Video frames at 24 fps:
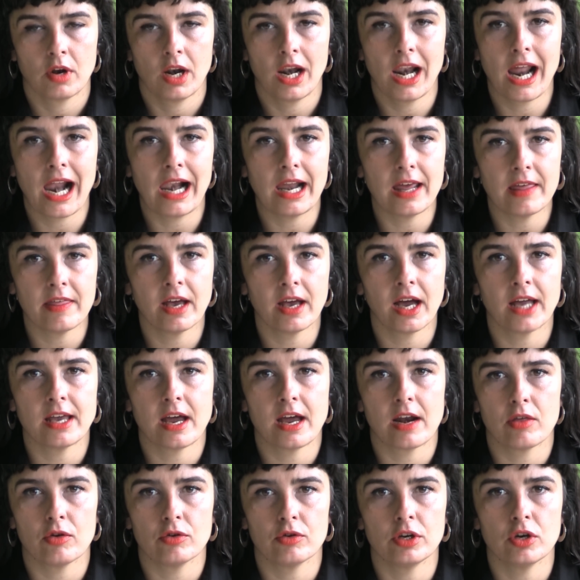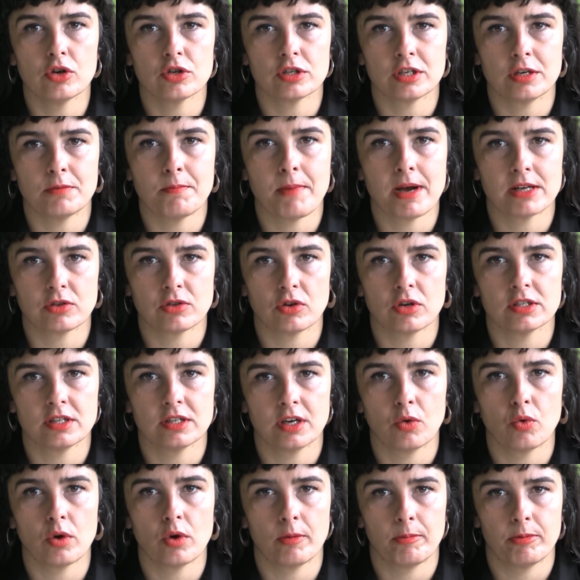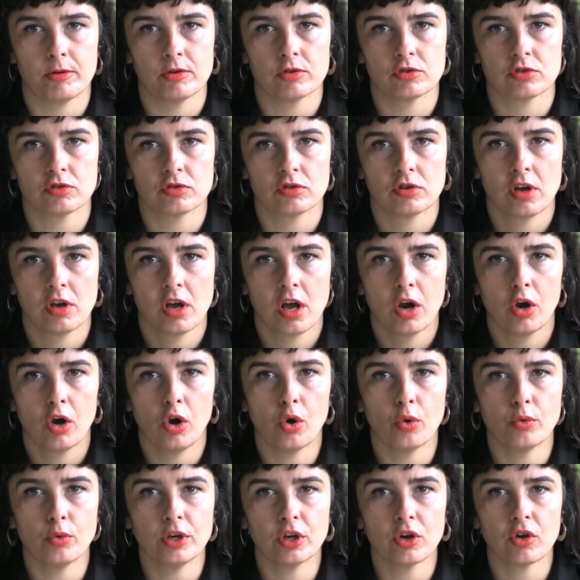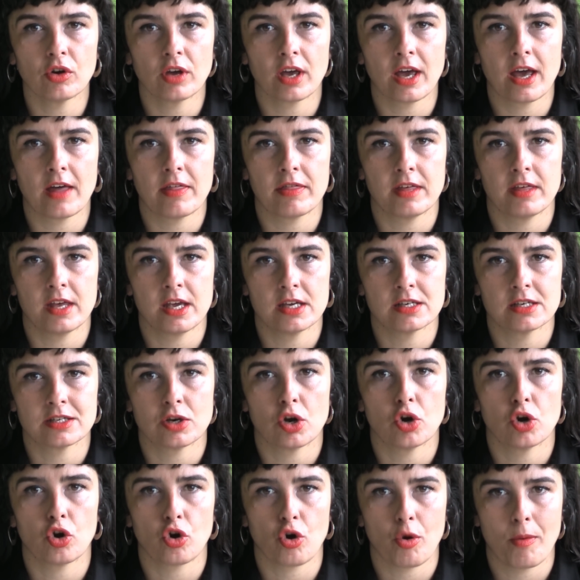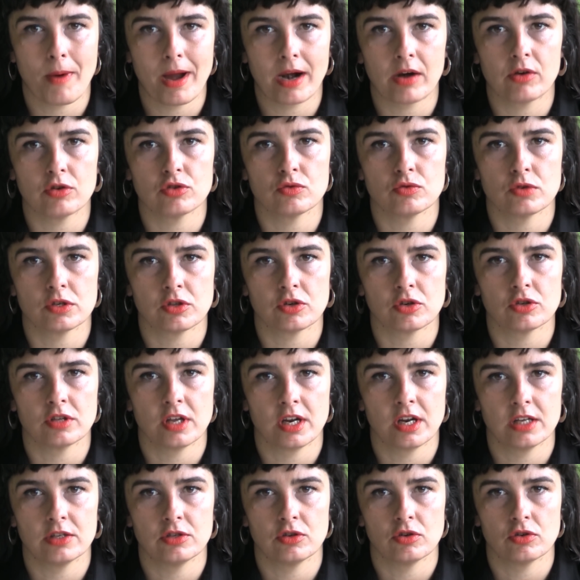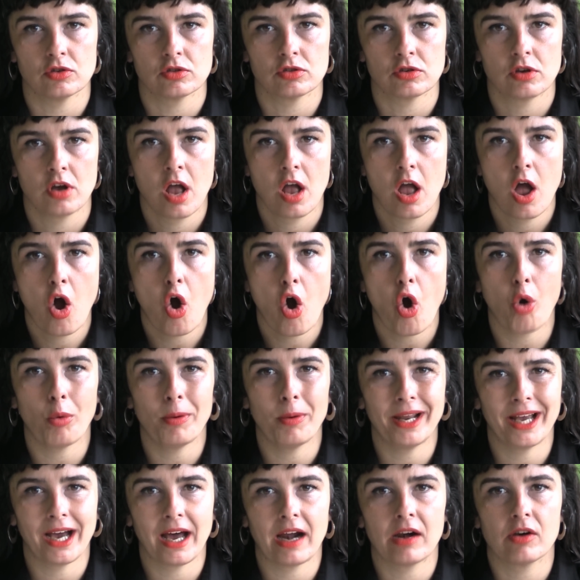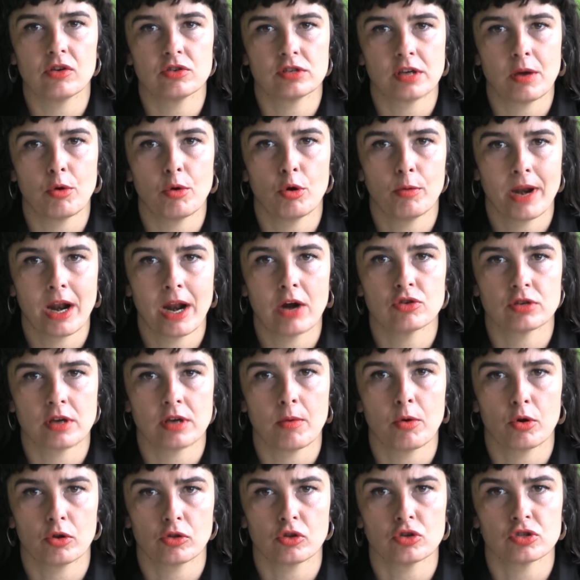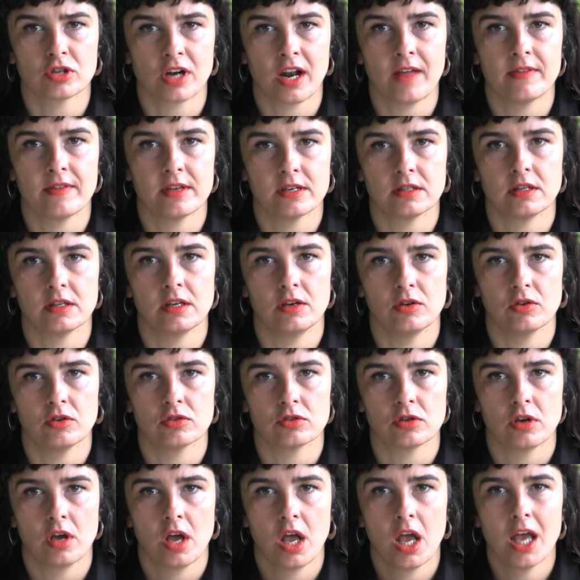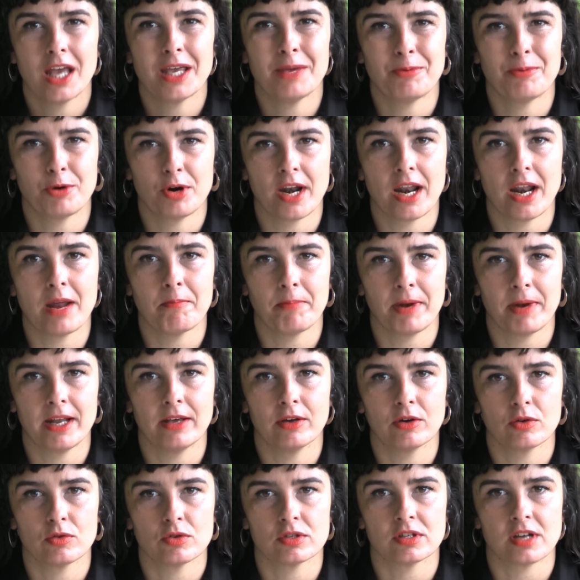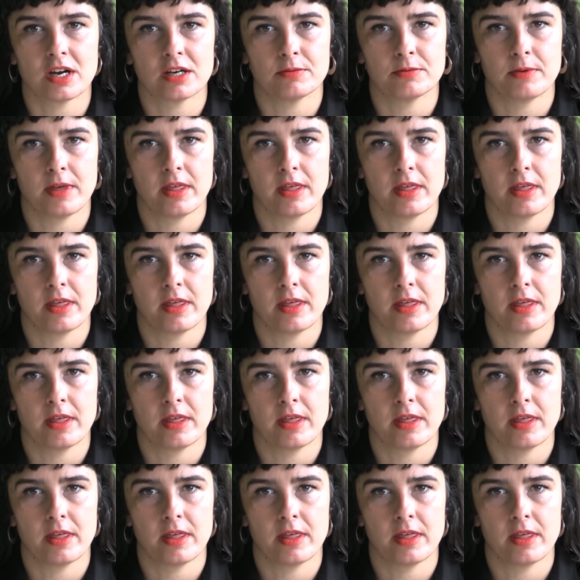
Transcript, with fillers: La ley de Gallardón y los invasores de cuerpos lo único que hace es robarnos nuestros derechos obligarnos a volver a los abortos clandestinos y poner en peligro nuestras